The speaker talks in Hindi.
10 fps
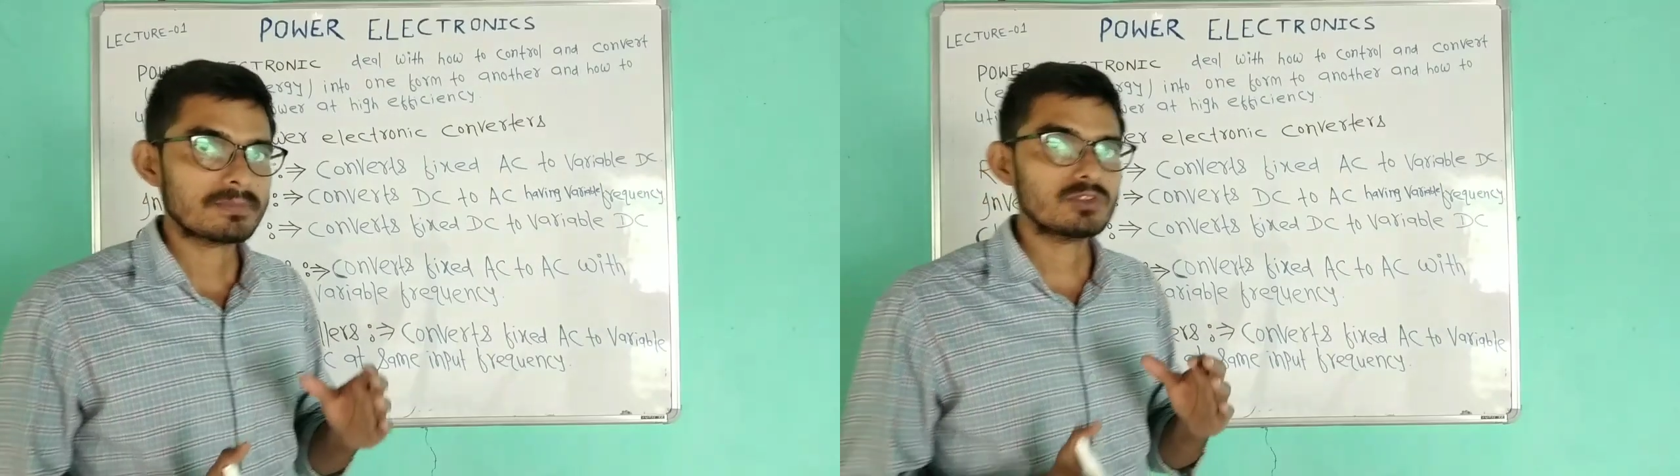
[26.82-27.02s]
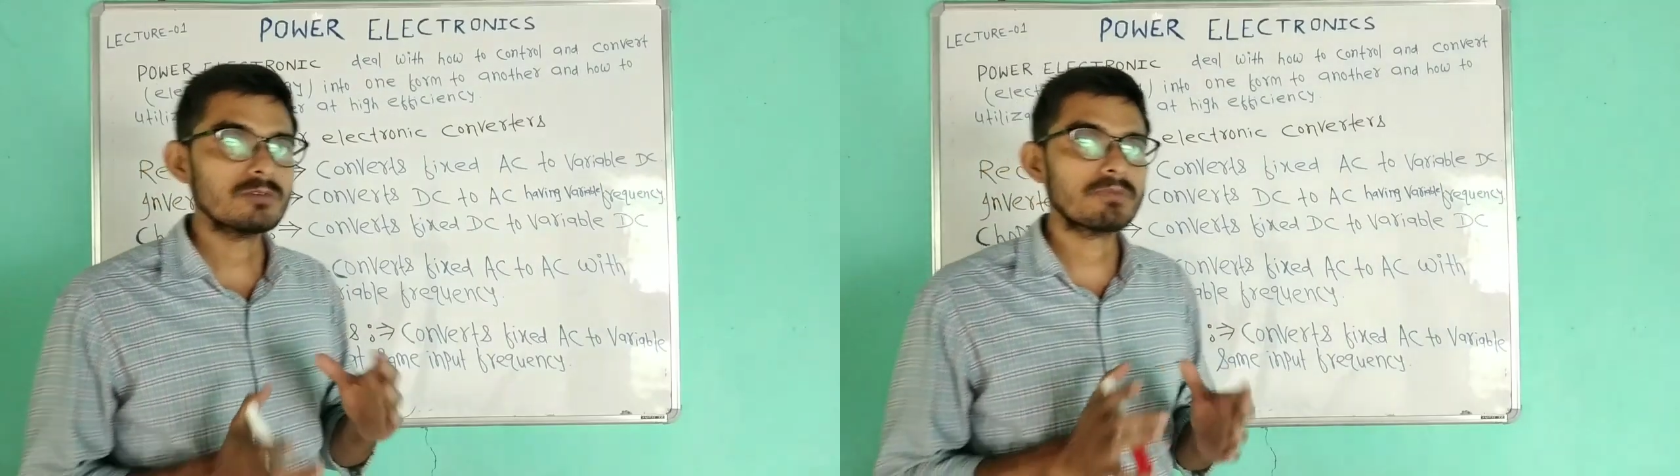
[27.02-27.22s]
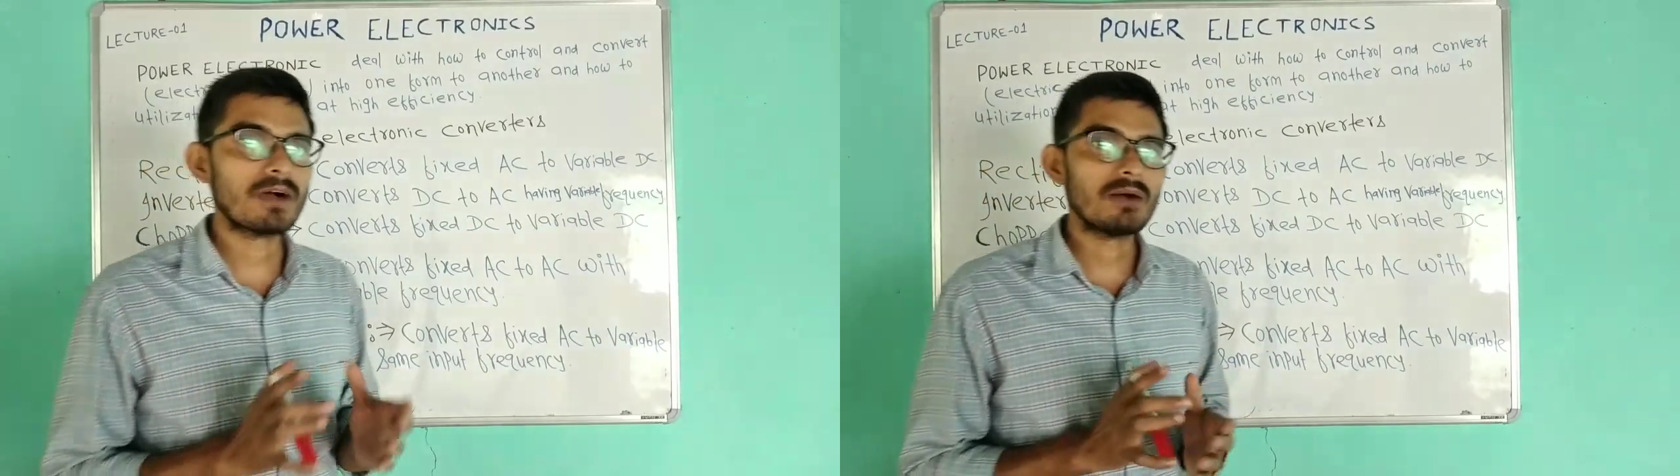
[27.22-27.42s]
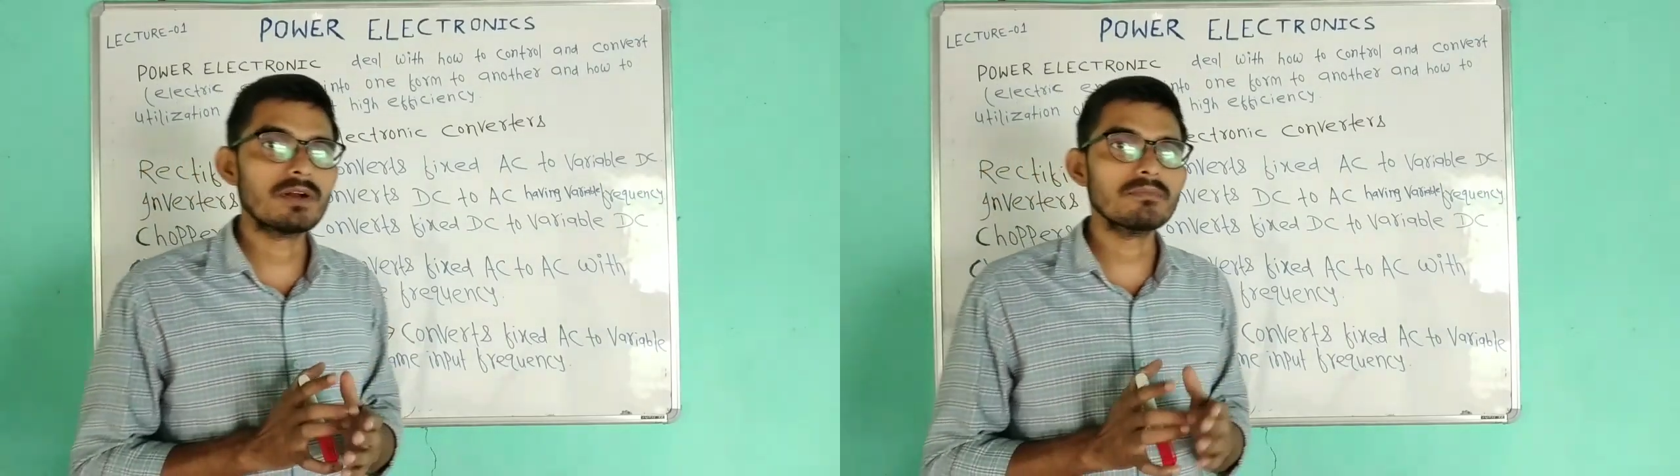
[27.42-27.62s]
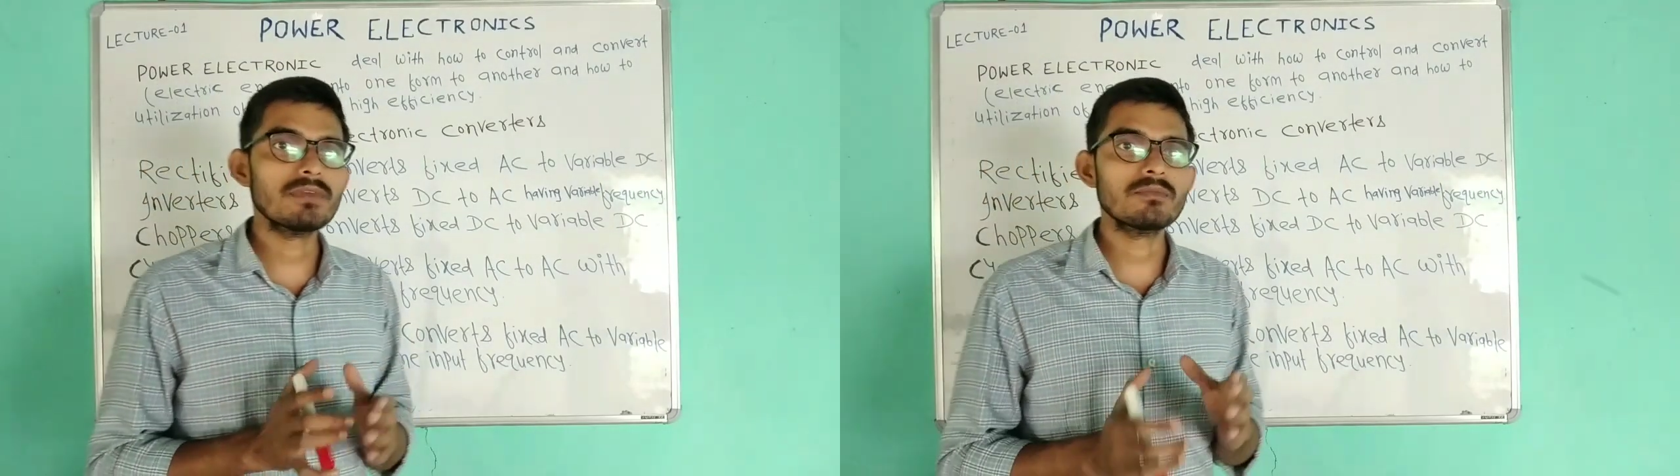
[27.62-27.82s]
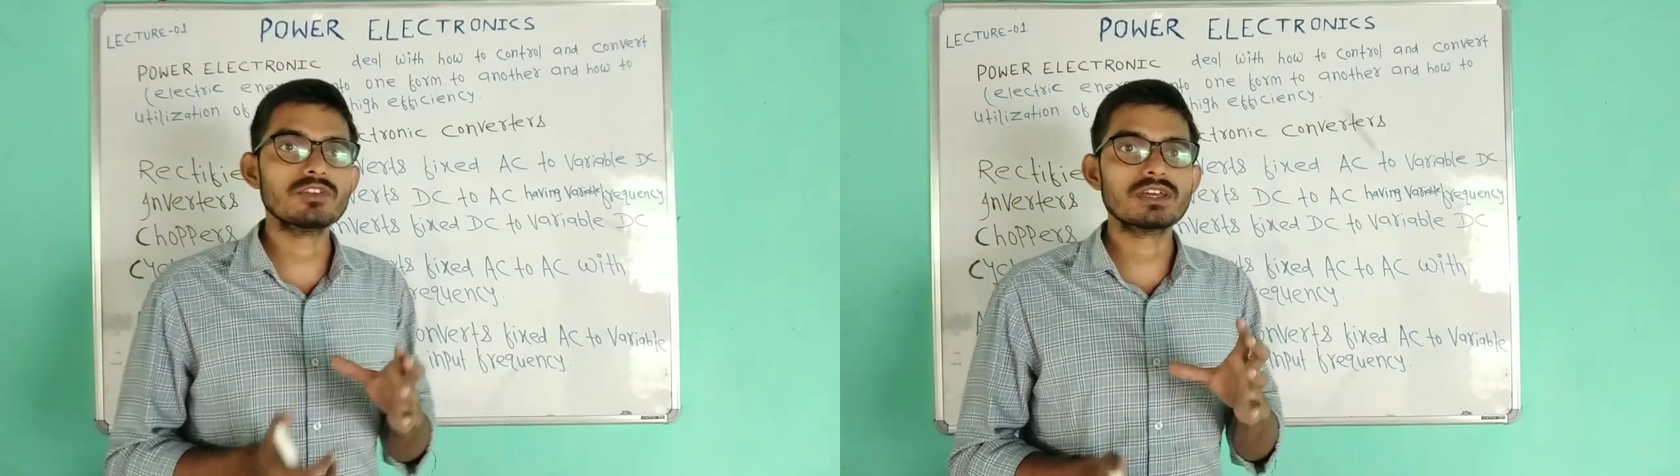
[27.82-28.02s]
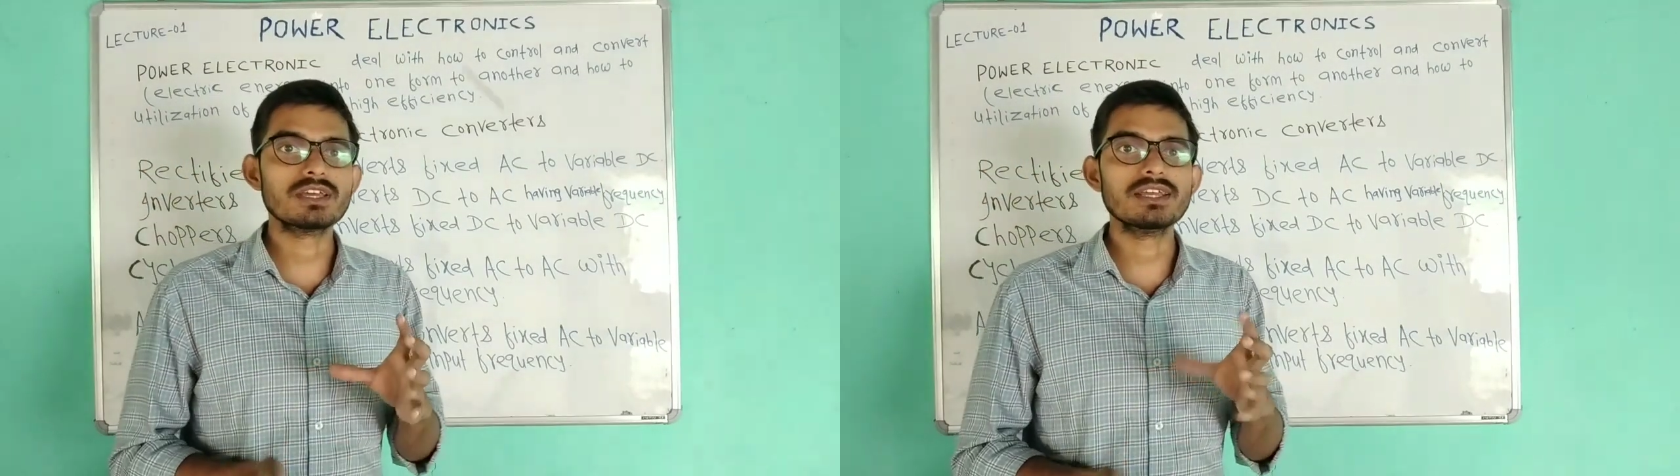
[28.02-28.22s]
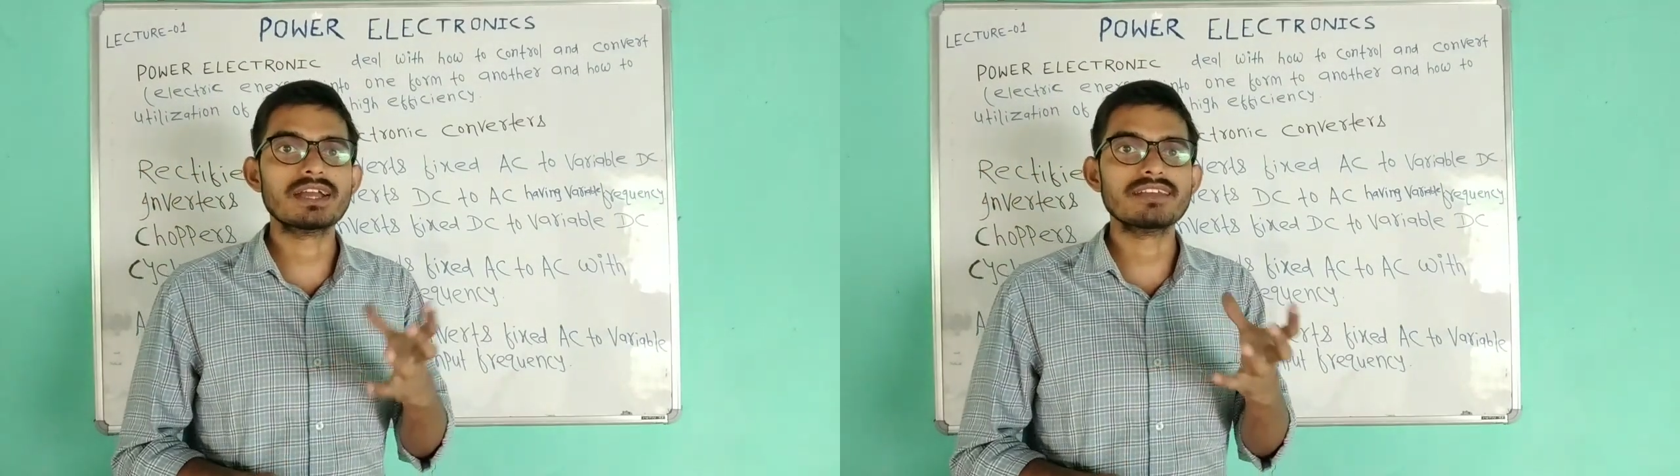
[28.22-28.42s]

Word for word: तो पावर में हम लोग देखेंगे